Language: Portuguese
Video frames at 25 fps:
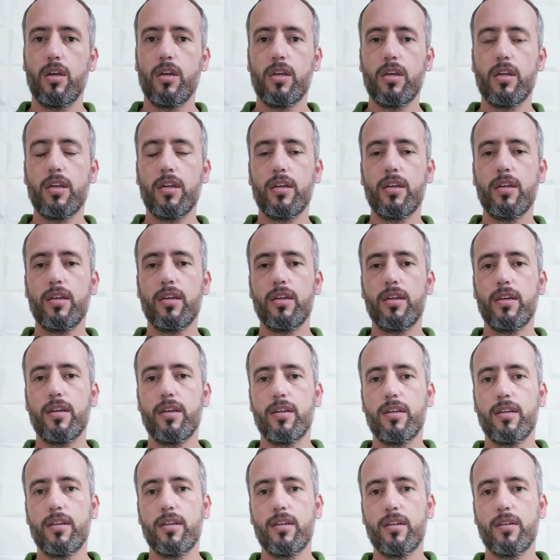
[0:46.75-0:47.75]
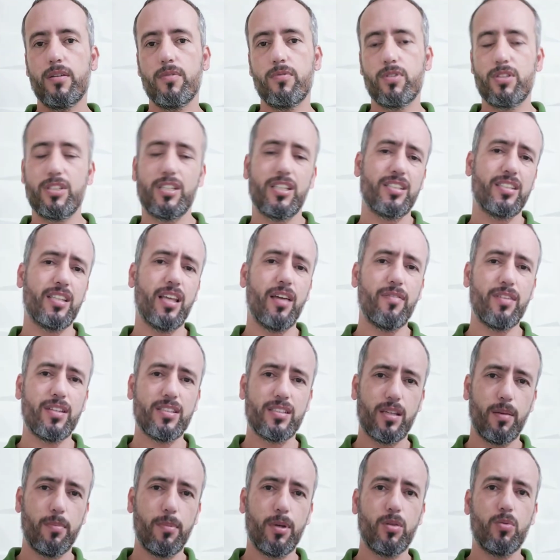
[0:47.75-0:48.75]
E vocês devem
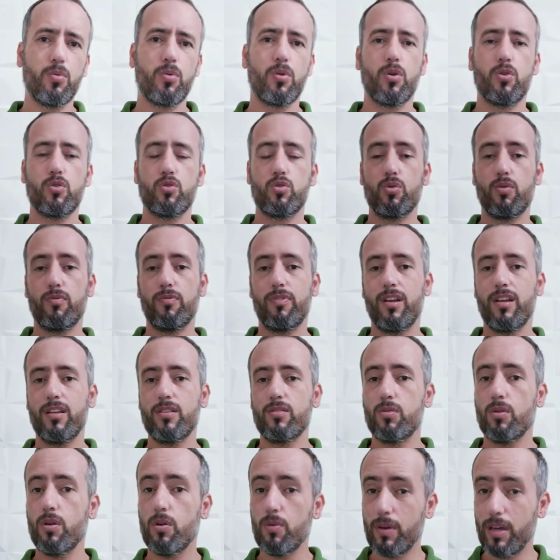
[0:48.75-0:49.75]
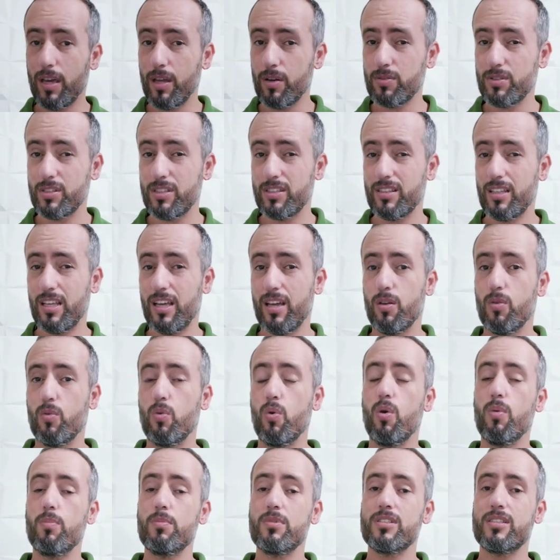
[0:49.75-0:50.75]
saber do que eu estou falando, eu não quero citar
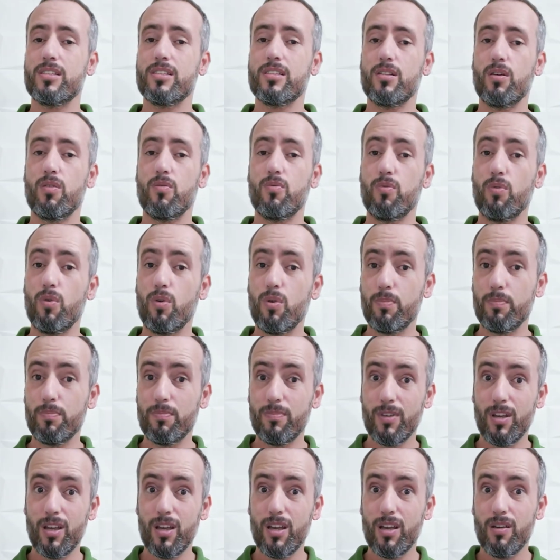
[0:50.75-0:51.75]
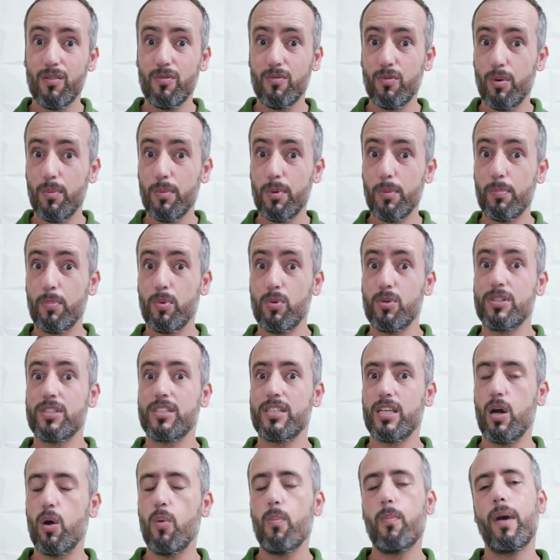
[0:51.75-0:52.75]
nomes, então vou, vou me
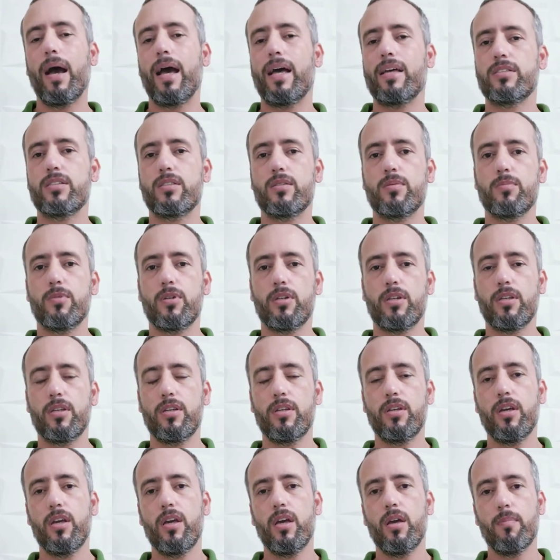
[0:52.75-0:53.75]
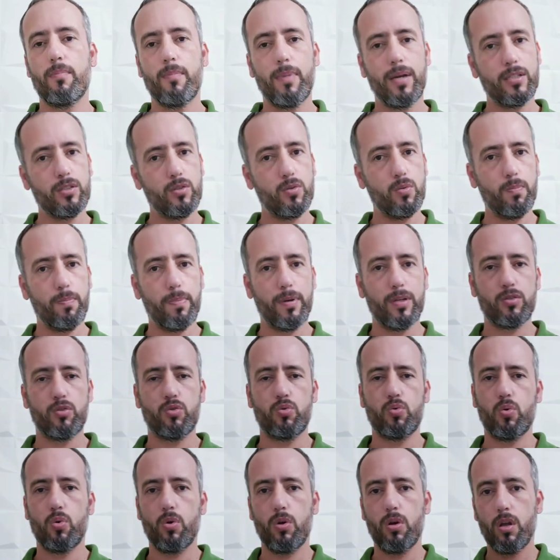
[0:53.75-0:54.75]
policiar ao máximo aqui. Mas um
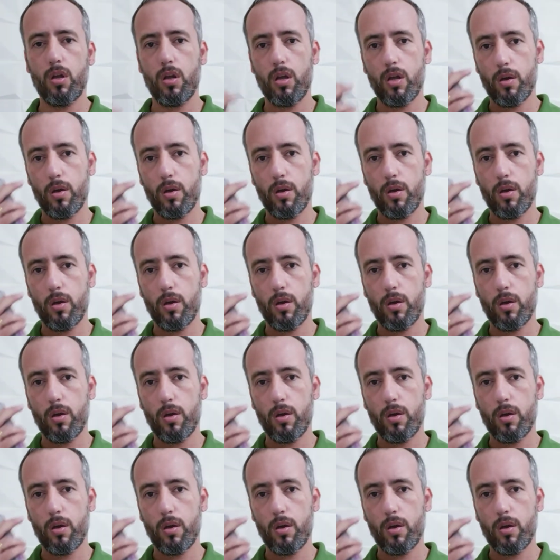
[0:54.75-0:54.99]
pastor